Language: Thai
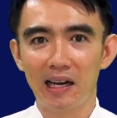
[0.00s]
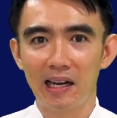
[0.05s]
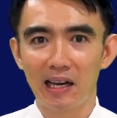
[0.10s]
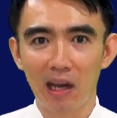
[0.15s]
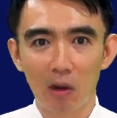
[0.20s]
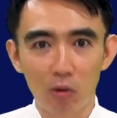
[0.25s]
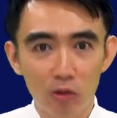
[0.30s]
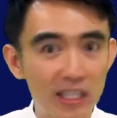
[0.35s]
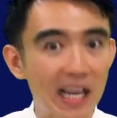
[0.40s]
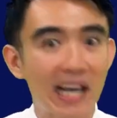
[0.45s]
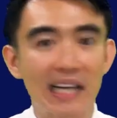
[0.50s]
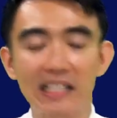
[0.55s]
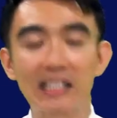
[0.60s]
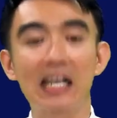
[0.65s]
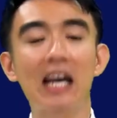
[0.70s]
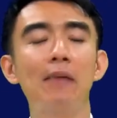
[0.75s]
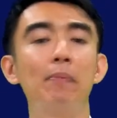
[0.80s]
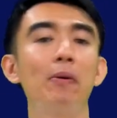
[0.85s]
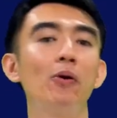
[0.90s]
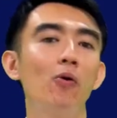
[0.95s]
เราใส่ใจ
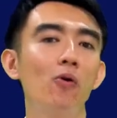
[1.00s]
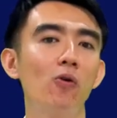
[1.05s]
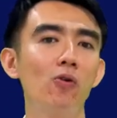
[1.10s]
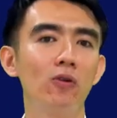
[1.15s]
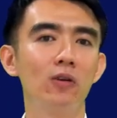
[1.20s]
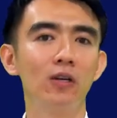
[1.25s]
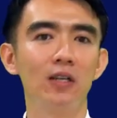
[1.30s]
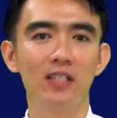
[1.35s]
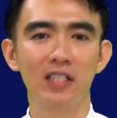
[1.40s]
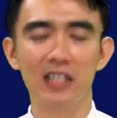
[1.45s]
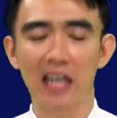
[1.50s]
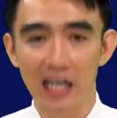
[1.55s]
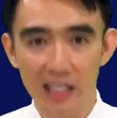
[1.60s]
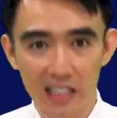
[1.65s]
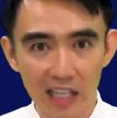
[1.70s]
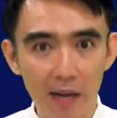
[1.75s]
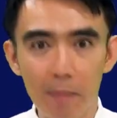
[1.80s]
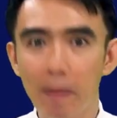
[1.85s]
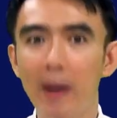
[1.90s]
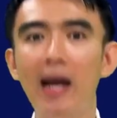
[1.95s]
พระองค์ใส่
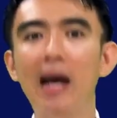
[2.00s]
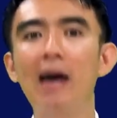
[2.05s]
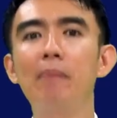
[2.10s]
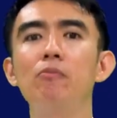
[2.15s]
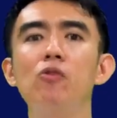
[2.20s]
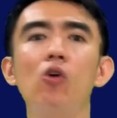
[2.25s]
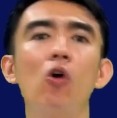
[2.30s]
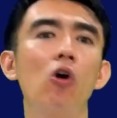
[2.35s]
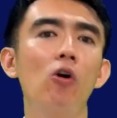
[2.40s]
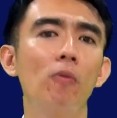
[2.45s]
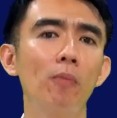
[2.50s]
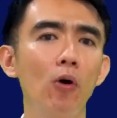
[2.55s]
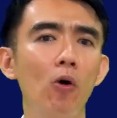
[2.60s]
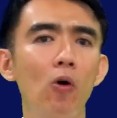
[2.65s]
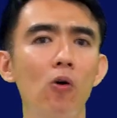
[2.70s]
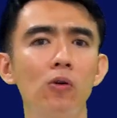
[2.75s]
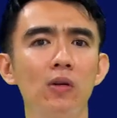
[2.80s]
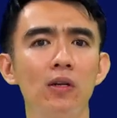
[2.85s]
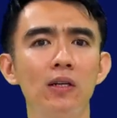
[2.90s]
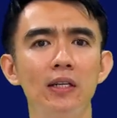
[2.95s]
ใจพระคำของพระอ
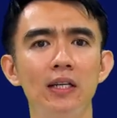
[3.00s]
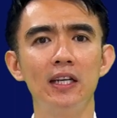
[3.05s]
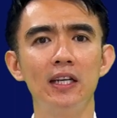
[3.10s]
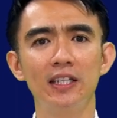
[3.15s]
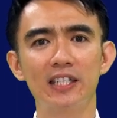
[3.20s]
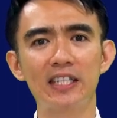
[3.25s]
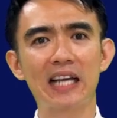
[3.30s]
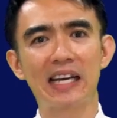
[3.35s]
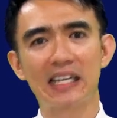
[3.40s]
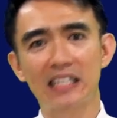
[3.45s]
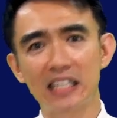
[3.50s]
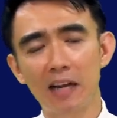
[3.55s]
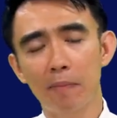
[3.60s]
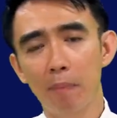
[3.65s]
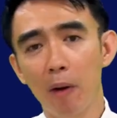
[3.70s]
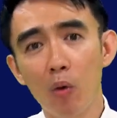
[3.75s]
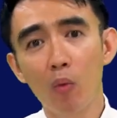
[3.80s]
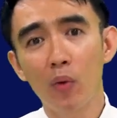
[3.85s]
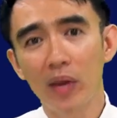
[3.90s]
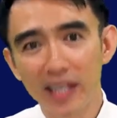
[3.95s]
งค์ใส่ใจพ
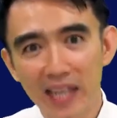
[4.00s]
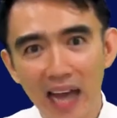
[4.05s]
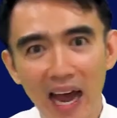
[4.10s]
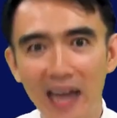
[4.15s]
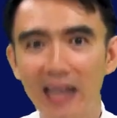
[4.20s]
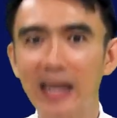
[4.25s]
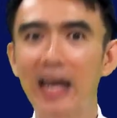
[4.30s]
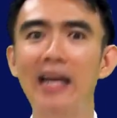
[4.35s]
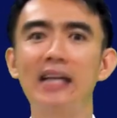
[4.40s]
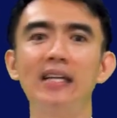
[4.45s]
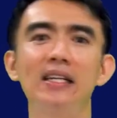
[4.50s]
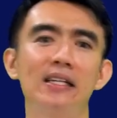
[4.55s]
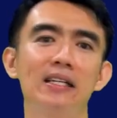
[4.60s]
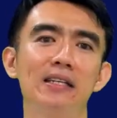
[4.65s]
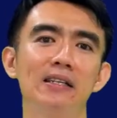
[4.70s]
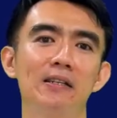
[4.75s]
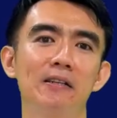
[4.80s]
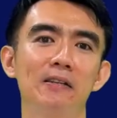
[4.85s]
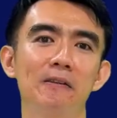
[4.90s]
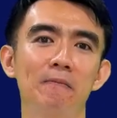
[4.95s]
ระวิญญาณนั้น
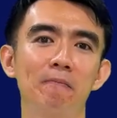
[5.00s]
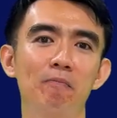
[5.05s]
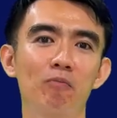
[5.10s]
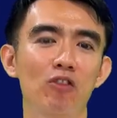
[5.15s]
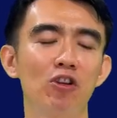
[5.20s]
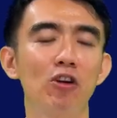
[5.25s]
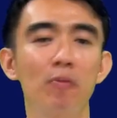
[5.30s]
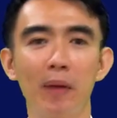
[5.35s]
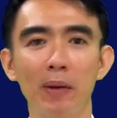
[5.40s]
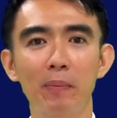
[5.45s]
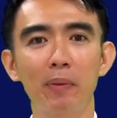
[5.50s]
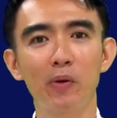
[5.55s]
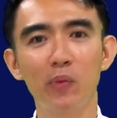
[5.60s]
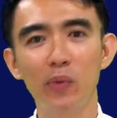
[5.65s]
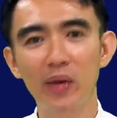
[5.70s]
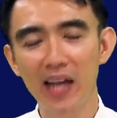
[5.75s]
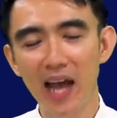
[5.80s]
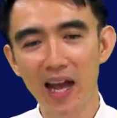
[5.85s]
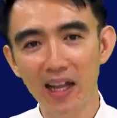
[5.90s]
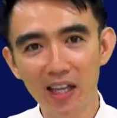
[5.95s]
ซึ่งเป็นพระ
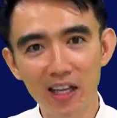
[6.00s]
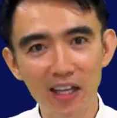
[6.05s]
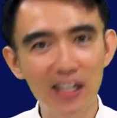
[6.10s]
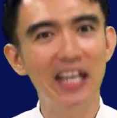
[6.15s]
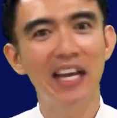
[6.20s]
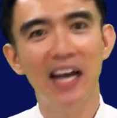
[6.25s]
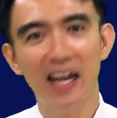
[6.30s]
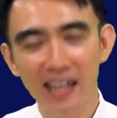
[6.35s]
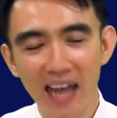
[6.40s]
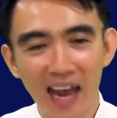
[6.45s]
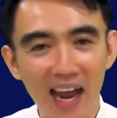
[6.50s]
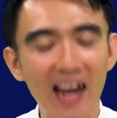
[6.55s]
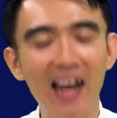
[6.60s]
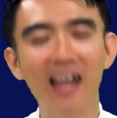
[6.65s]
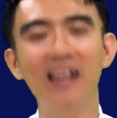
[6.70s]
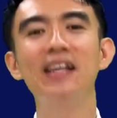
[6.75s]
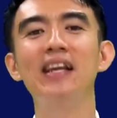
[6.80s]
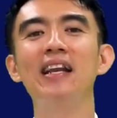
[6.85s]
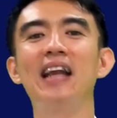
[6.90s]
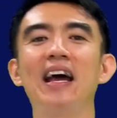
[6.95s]
วิญญาณที่เที่ยงแท้และ
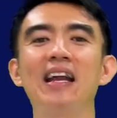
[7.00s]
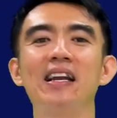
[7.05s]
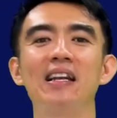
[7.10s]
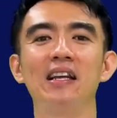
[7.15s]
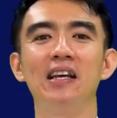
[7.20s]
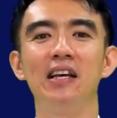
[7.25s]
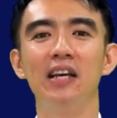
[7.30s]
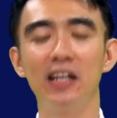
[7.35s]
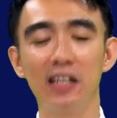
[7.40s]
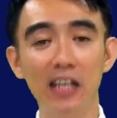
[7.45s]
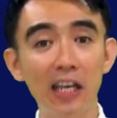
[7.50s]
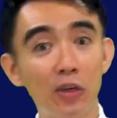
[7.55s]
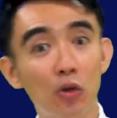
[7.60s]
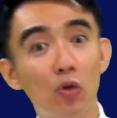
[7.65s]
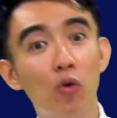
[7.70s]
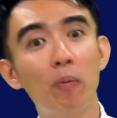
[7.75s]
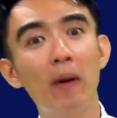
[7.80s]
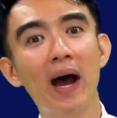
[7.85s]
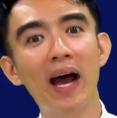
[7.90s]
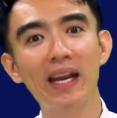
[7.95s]
นิรันดร์ที่อ
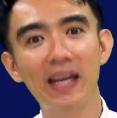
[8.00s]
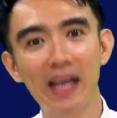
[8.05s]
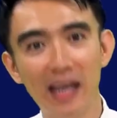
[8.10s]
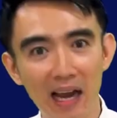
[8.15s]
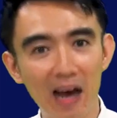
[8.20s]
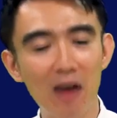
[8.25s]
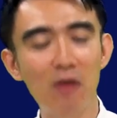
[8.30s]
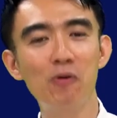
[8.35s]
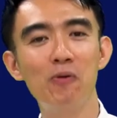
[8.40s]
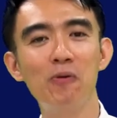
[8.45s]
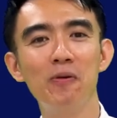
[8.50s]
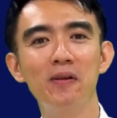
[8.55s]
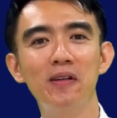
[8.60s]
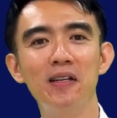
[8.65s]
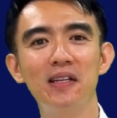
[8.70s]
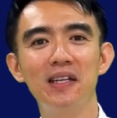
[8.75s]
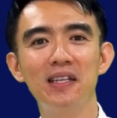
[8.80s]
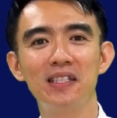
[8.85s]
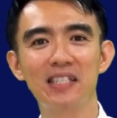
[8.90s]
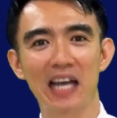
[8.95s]
ยู่ภายในเรา
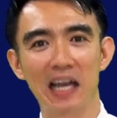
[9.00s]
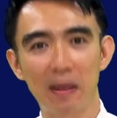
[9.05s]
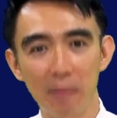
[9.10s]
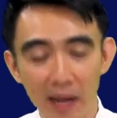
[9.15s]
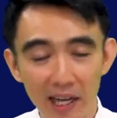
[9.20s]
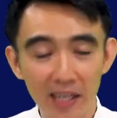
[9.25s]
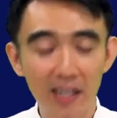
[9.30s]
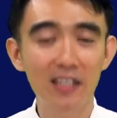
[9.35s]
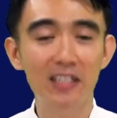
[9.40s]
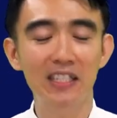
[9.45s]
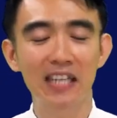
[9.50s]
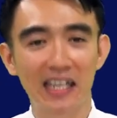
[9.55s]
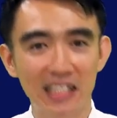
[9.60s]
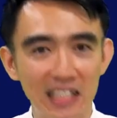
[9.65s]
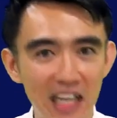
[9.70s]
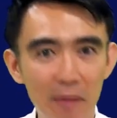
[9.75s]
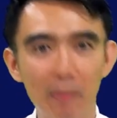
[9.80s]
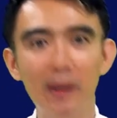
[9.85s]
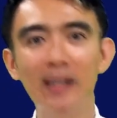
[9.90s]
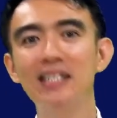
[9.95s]
ใส่ใจ
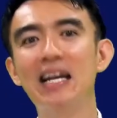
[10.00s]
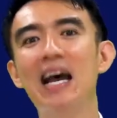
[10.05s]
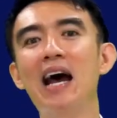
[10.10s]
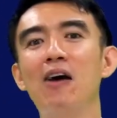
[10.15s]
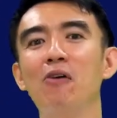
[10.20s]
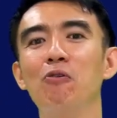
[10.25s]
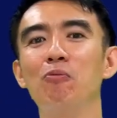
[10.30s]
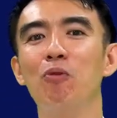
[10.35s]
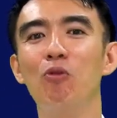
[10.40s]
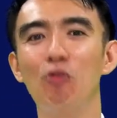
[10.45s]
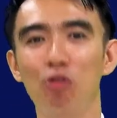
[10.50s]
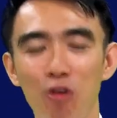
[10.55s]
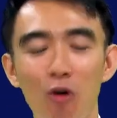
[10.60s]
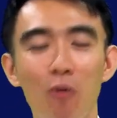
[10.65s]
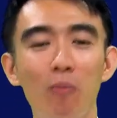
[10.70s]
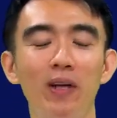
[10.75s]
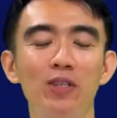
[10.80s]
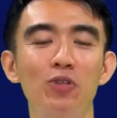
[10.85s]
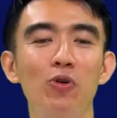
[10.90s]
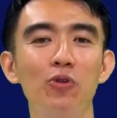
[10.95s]
พระเจ้าผู้ทรง
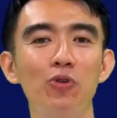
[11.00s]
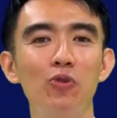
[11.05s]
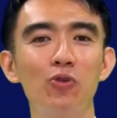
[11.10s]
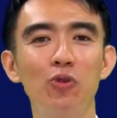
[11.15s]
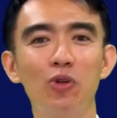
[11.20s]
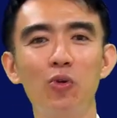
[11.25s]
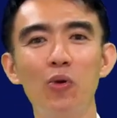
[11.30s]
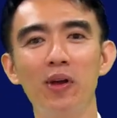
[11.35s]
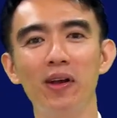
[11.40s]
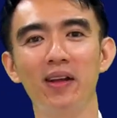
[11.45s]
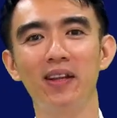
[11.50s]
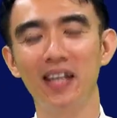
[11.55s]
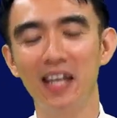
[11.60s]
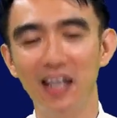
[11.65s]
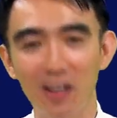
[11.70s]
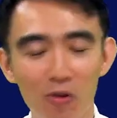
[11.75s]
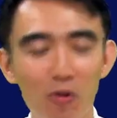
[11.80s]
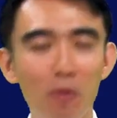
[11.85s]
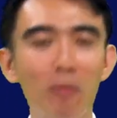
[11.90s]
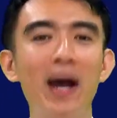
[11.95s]
พระชนอยู่ที่
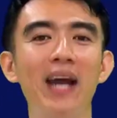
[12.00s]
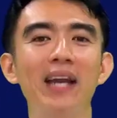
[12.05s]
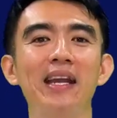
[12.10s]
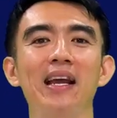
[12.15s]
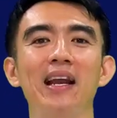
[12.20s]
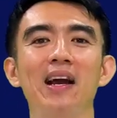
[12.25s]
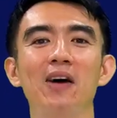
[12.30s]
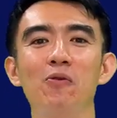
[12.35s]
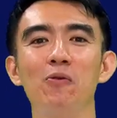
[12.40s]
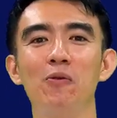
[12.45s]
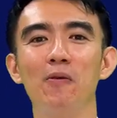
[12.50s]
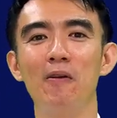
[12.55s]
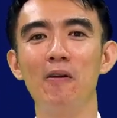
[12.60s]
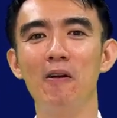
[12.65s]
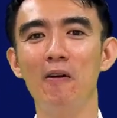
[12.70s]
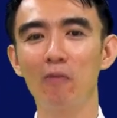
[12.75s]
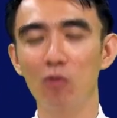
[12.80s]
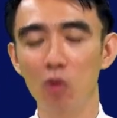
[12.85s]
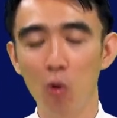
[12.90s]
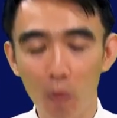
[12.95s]
อยู่ภายในเรา
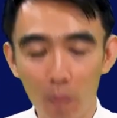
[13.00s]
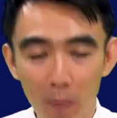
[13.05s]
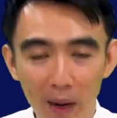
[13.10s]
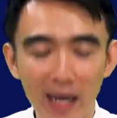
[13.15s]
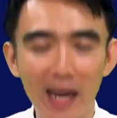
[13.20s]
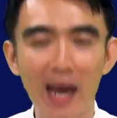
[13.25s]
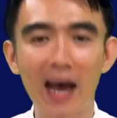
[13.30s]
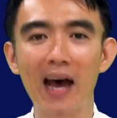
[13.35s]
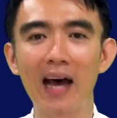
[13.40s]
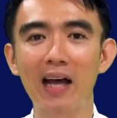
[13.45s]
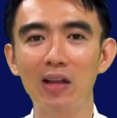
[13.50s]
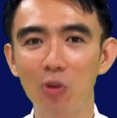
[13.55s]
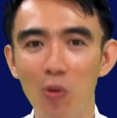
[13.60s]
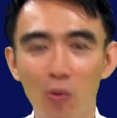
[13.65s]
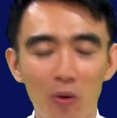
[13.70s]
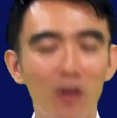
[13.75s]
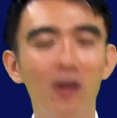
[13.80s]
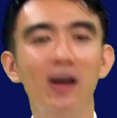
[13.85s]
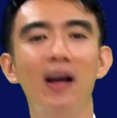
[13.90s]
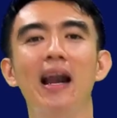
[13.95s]
ทุกปัญหาทุก
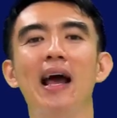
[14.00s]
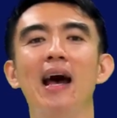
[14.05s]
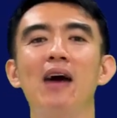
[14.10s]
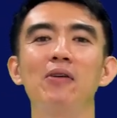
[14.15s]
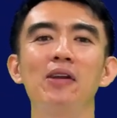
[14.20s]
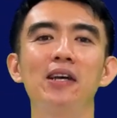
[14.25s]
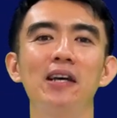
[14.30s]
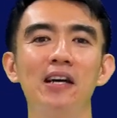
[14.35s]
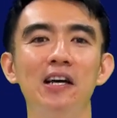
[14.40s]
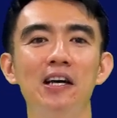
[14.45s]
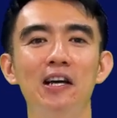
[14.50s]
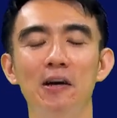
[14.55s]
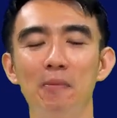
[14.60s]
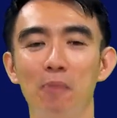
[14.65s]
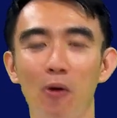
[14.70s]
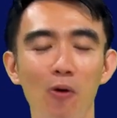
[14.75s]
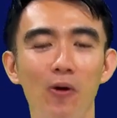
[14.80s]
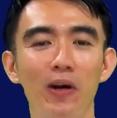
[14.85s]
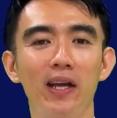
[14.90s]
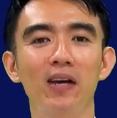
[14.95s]
เรื่องราวเนี่ยพ
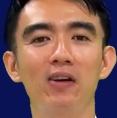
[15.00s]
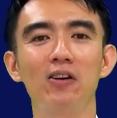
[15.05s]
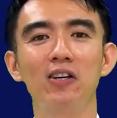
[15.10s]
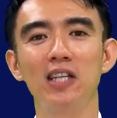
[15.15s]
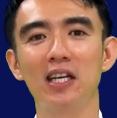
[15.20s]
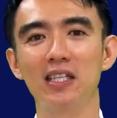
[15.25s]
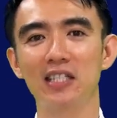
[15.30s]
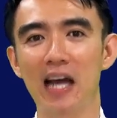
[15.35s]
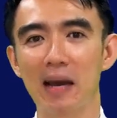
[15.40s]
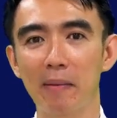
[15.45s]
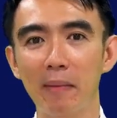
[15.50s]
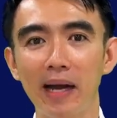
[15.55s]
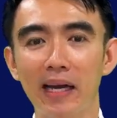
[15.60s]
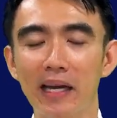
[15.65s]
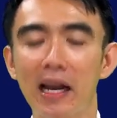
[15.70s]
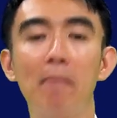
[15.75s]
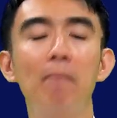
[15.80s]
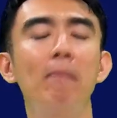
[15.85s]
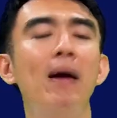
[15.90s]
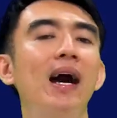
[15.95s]
ระองค์เนี่ยก็จะสามารถ
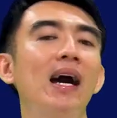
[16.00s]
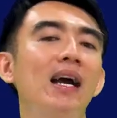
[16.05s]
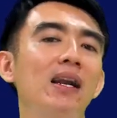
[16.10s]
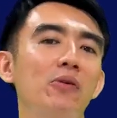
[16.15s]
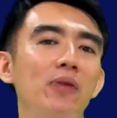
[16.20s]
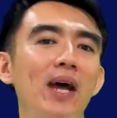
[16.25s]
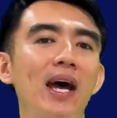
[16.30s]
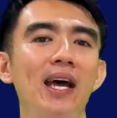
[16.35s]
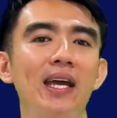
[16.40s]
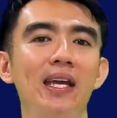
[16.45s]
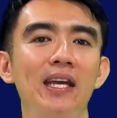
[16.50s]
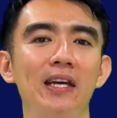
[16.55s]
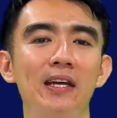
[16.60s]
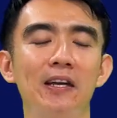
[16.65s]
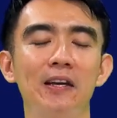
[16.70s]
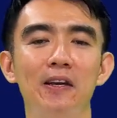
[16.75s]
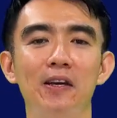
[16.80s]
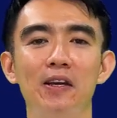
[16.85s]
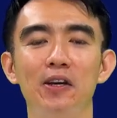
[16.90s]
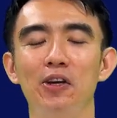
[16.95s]
นำพาเราได้
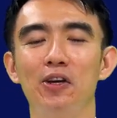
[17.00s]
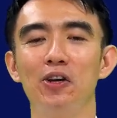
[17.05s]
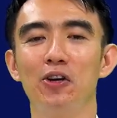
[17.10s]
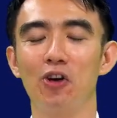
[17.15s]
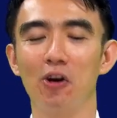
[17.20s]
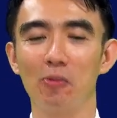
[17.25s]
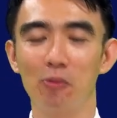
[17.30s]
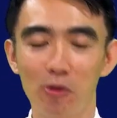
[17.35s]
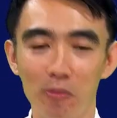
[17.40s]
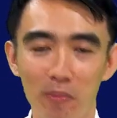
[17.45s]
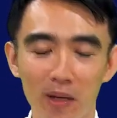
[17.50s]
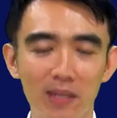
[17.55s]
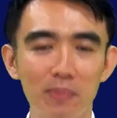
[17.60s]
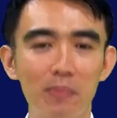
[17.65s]
ขอบคุณ